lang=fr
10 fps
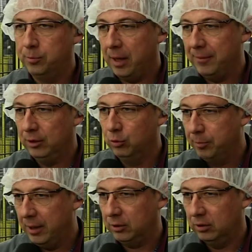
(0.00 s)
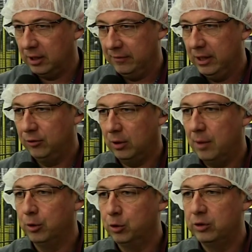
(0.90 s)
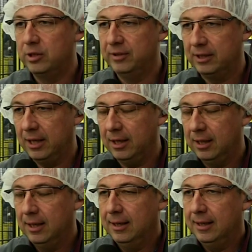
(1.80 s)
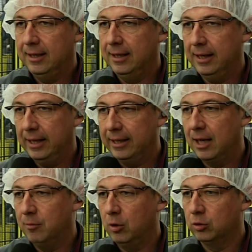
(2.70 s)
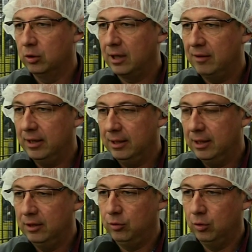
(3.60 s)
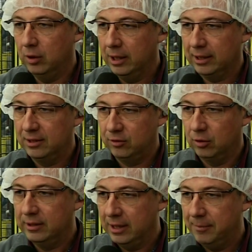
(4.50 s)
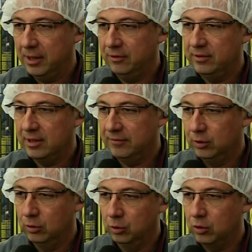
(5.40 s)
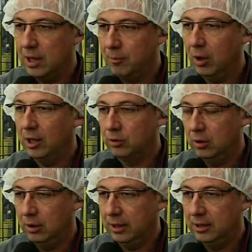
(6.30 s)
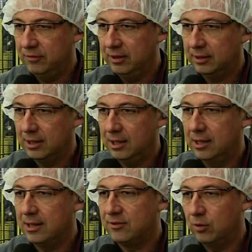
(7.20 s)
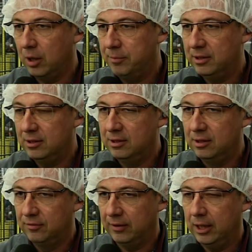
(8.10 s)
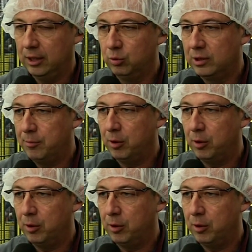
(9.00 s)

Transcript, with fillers: permet d'une part de travailler sur la productivité et également de travailler sur les risques TMS vis-à-vis de nos collaborateurs et d'éviter les gestes répétitifs et toutes les